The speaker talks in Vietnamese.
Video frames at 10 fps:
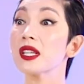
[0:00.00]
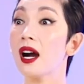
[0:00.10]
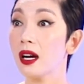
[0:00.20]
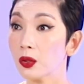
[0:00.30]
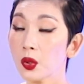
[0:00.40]

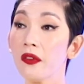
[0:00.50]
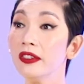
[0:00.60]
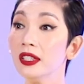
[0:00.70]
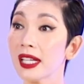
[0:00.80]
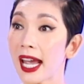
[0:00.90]
chờ của tôi
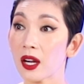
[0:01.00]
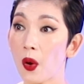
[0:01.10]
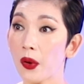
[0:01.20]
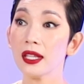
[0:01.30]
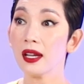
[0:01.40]
với hương giang
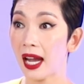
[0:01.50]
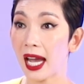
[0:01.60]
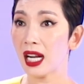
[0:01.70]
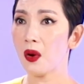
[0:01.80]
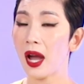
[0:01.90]
ngồi để chờ hà
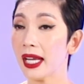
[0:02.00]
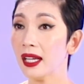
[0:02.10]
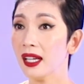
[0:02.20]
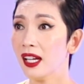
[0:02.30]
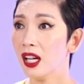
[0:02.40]
anh loại
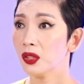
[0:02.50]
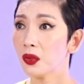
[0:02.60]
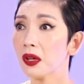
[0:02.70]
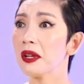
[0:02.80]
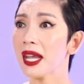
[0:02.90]

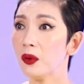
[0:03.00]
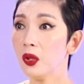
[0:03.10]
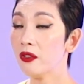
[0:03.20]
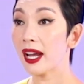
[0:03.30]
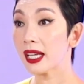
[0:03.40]
tôi có giao
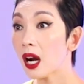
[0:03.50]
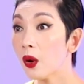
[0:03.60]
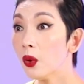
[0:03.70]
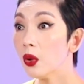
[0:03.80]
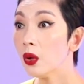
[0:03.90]
lưu vài câu